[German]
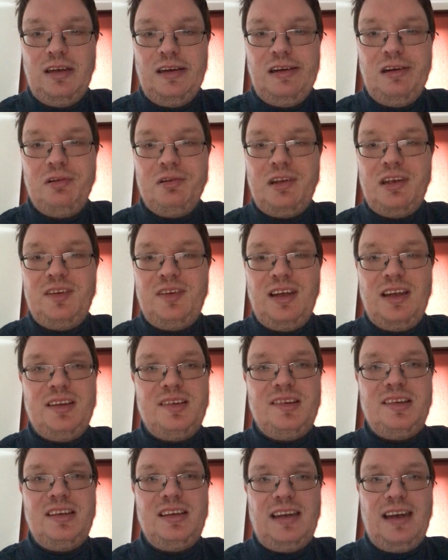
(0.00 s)
Und es hat
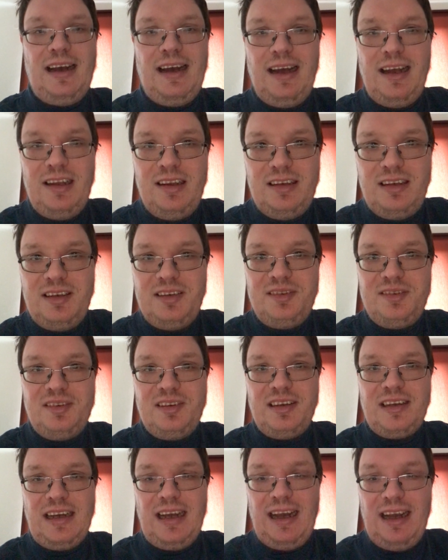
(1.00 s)
sich alles
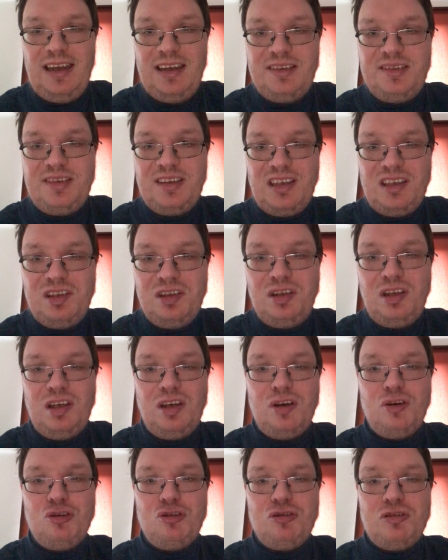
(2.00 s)
rasend
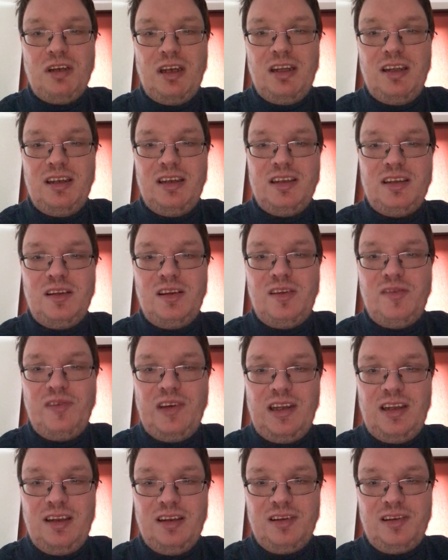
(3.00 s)
schnell
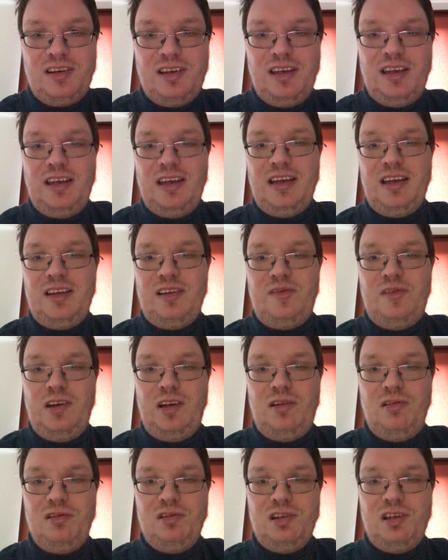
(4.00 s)
entwickelt. Die
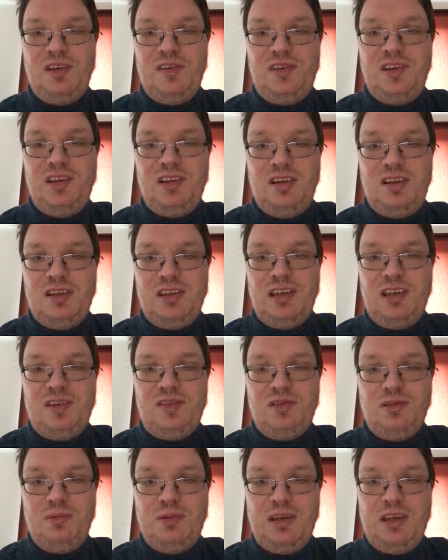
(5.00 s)
Entwicklung des
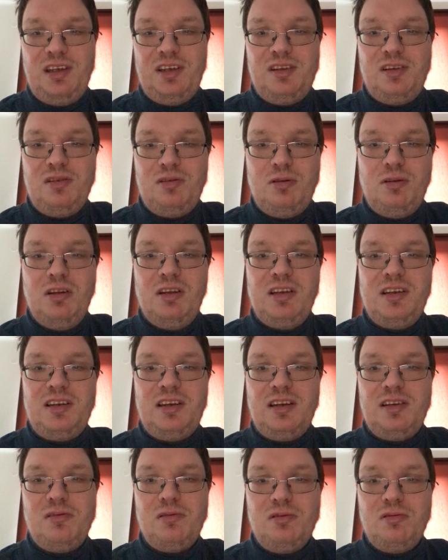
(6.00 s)
Internets habe ich euch natürlich
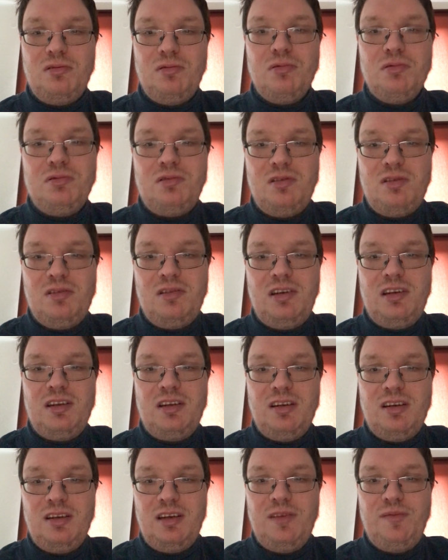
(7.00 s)
auch noch unten in
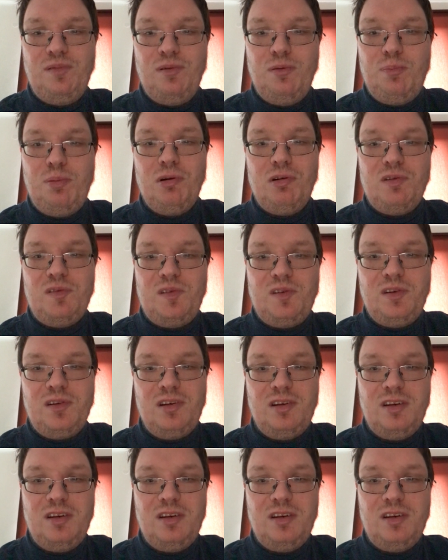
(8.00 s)
der Infobox